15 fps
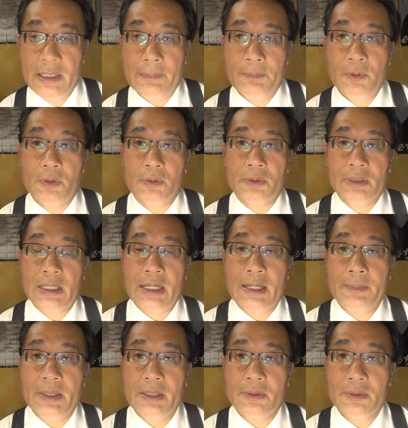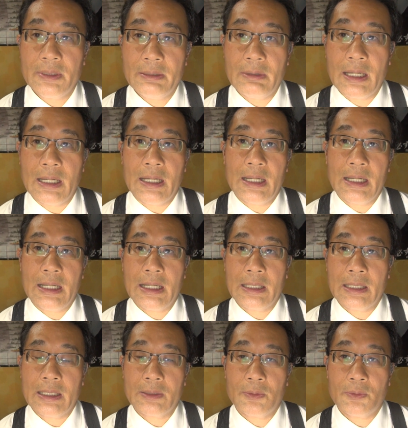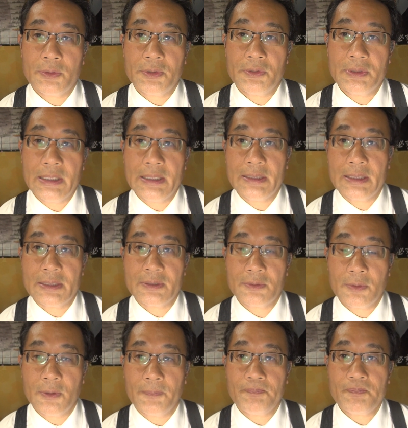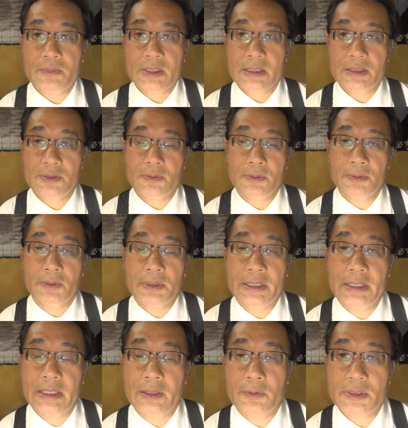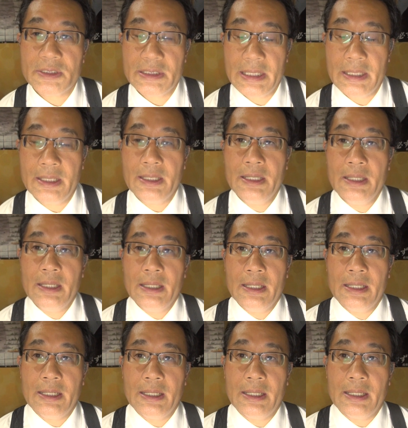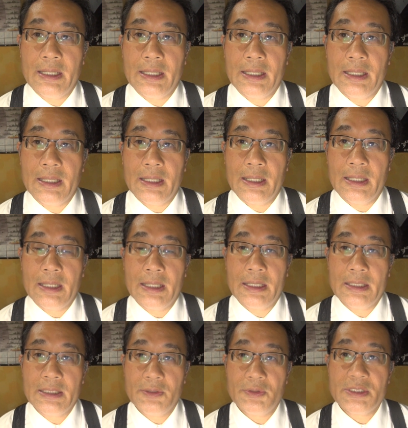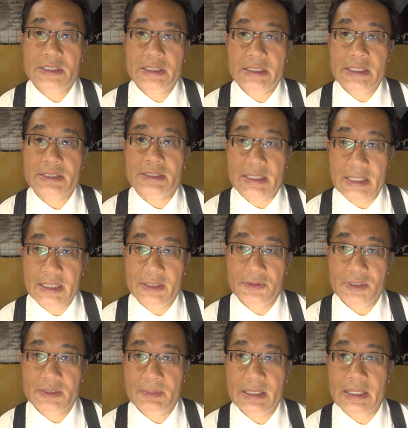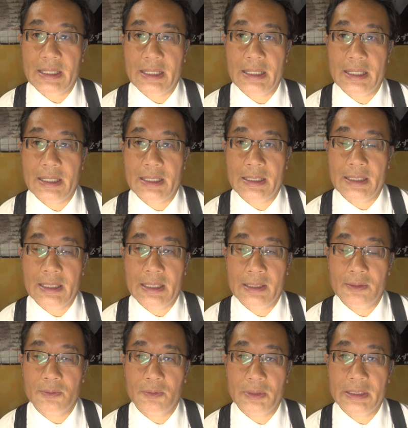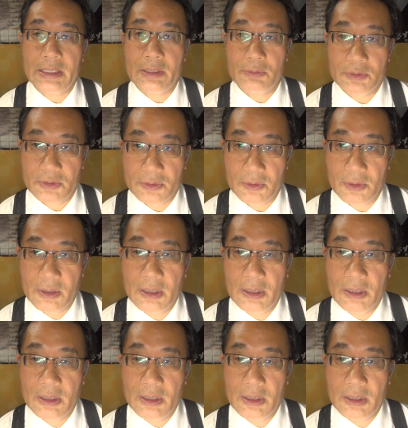一方この中目黒では東急電鉄と相互乗り入れをして、えー、日吉ですね日吉まで、え乗り入れをする